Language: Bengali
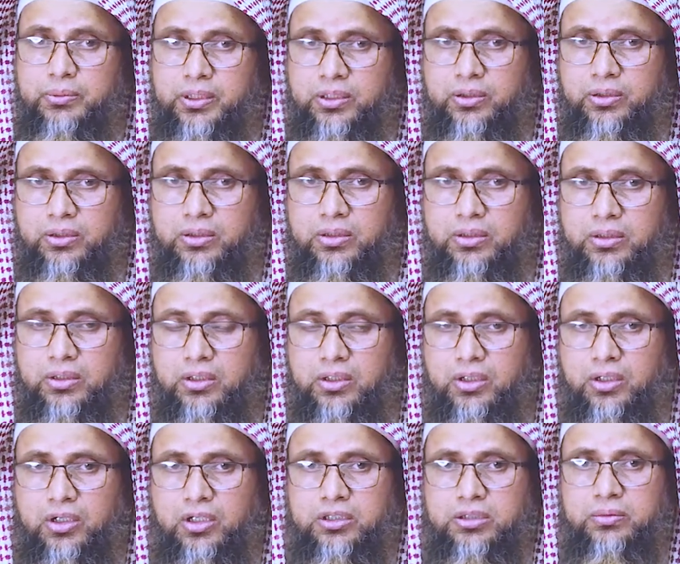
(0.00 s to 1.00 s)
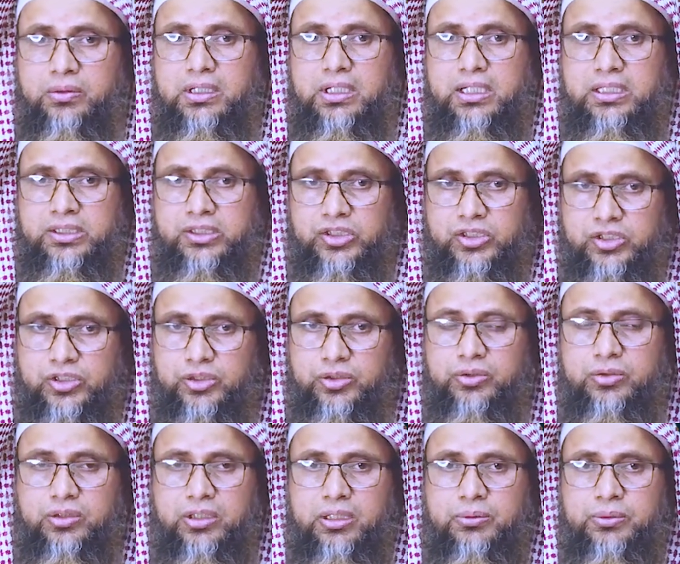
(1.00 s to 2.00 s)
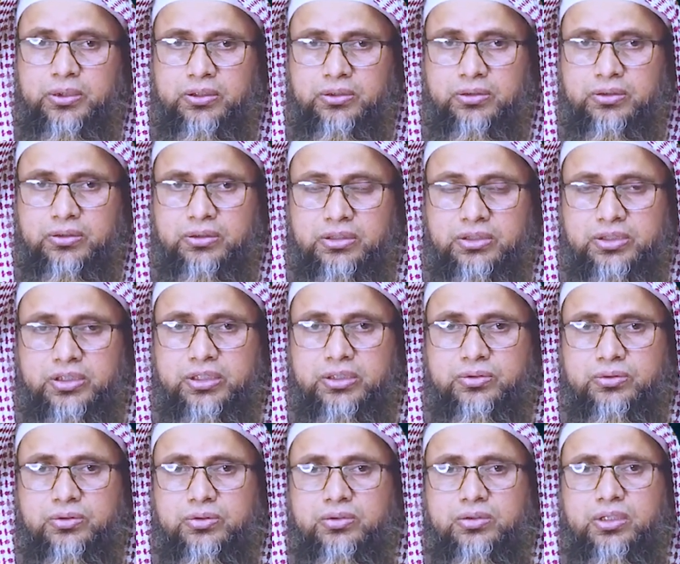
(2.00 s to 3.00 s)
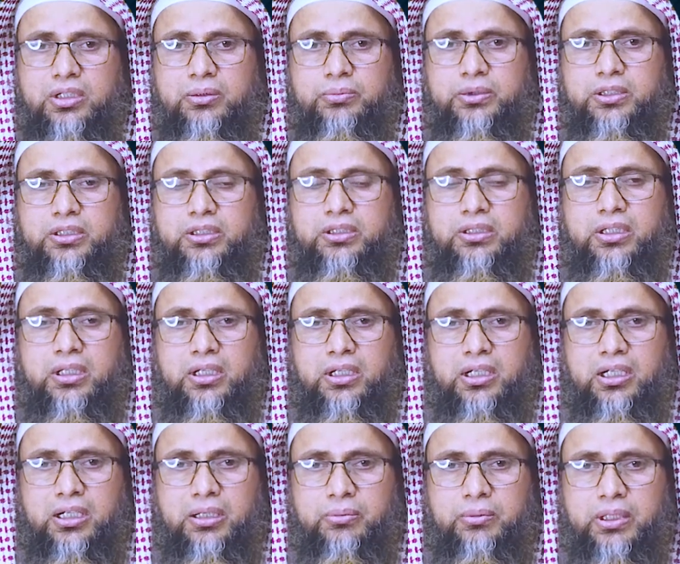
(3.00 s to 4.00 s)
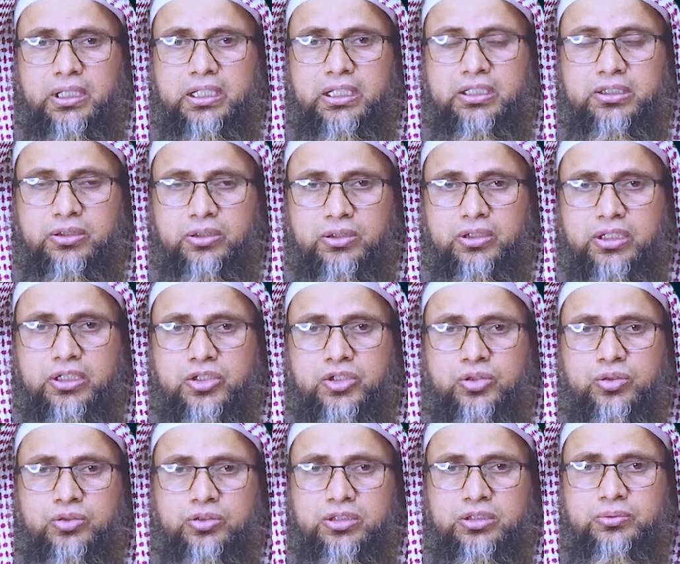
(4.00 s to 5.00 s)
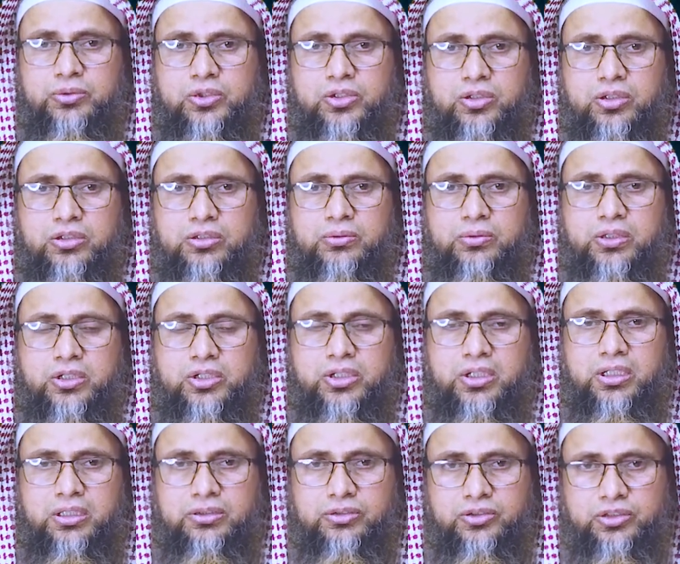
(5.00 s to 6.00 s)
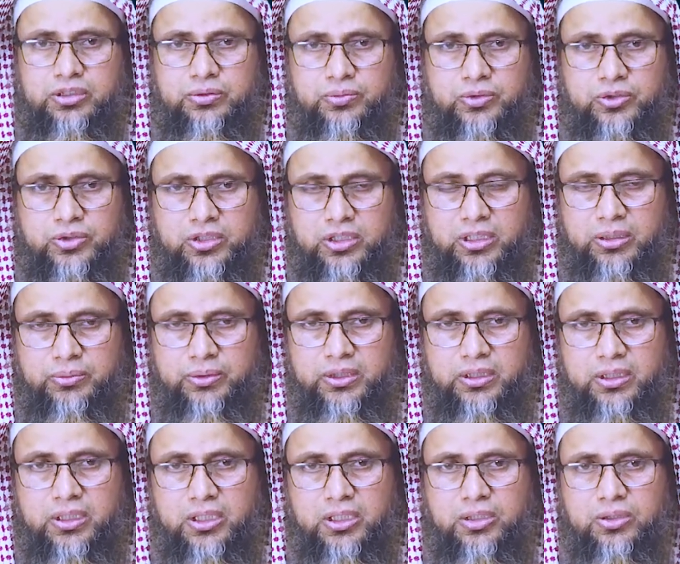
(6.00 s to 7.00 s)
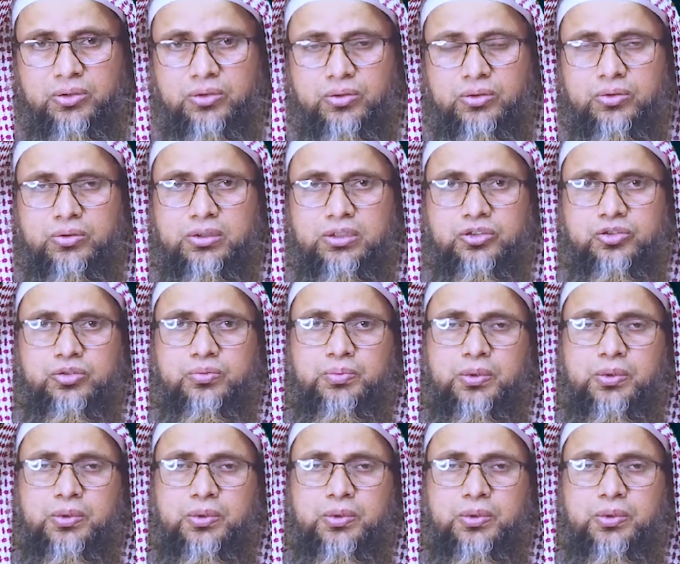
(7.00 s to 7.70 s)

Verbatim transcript: নামে হোক অথবা রাষ্ট্রীয় নামে হোক যে কোনো নামেই আমরা এ ধরনের শোক দিবস অথবা শাহাদত দিবস নামে কোনো কিছু